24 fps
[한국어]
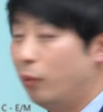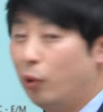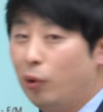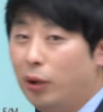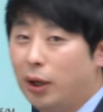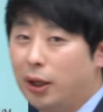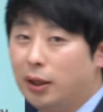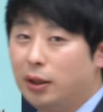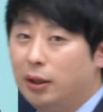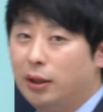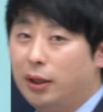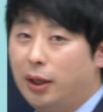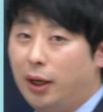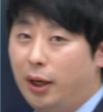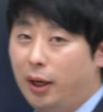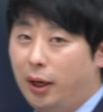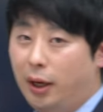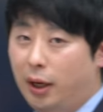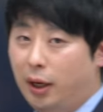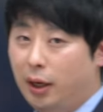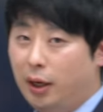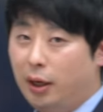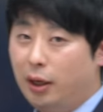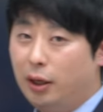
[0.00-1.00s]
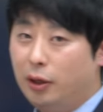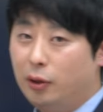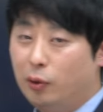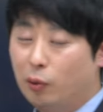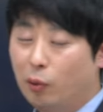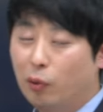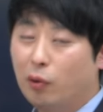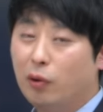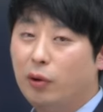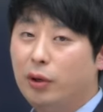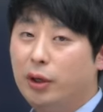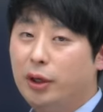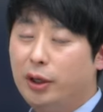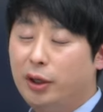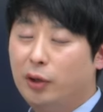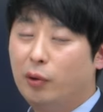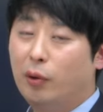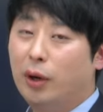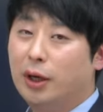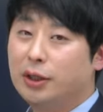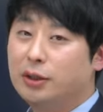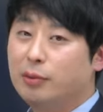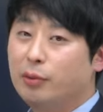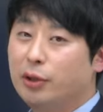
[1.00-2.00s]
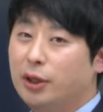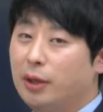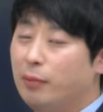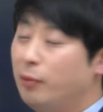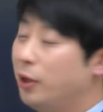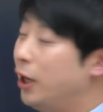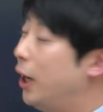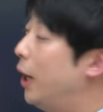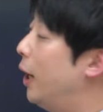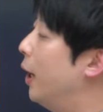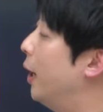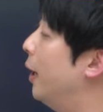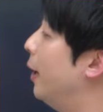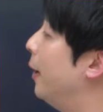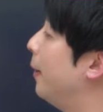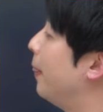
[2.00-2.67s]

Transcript: 몰랐을 때 요걸 이용하시면 됩니다.